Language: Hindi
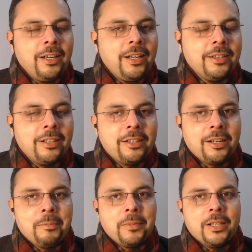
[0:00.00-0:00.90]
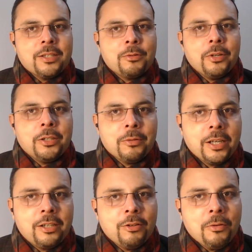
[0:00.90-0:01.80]
एंड द ट्रिप इज गोइंग टू
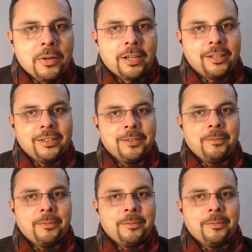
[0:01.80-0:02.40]
गेट ओवर